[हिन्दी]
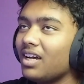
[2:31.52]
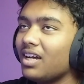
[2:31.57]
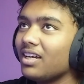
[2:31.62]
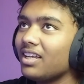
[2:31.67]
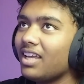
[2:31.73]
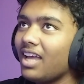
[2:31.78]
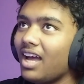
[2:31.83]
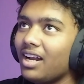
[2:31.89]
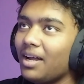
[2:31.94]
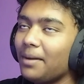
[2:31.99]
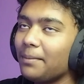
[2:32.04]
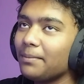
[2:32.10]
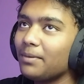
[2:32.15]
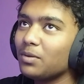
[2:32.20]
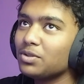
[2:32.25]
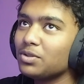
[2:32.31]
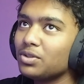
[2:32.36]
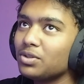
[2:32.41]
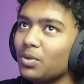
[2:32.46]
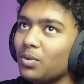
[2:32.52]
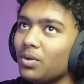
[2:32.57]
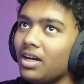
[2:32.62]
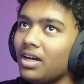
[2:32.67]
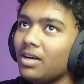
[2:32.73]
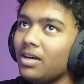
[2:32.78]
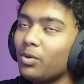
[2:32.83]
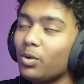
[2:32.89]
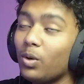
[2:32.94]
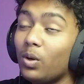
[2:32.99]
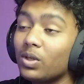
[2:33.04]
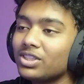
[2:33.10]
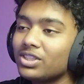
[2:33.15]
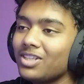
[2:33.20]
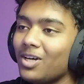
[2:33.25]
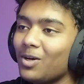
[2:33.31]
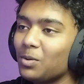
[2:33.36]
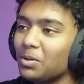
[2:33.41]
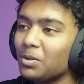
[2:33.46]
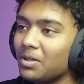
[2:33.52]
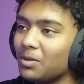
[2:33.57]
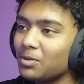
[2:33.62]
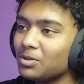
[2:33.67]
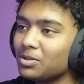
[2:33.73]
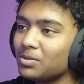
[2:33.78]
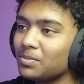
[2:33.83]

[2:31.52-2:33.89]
उसका क्या नाम था उस शो का वो स्टार होता था